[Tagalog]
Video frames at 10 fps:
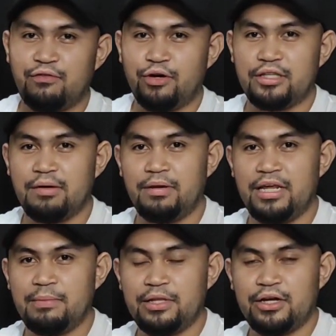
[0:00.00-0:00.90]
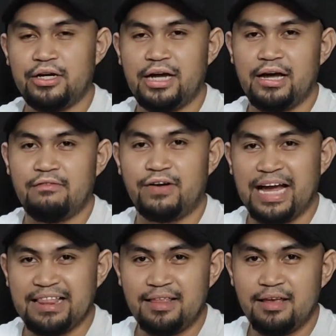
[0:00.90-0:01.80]
140mm na
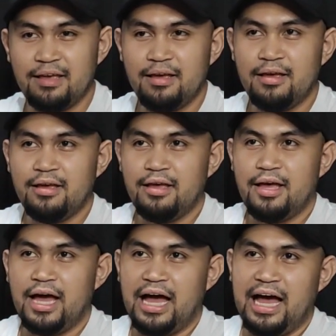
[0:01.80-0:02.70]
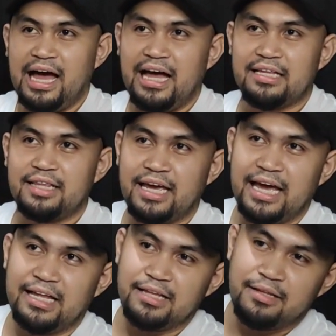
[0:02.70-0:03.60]
pan. At
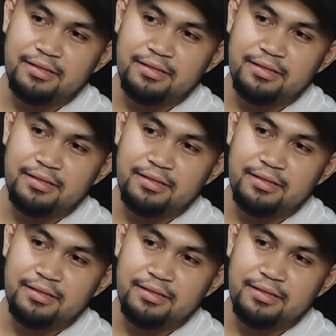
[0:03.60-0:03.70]
ayan.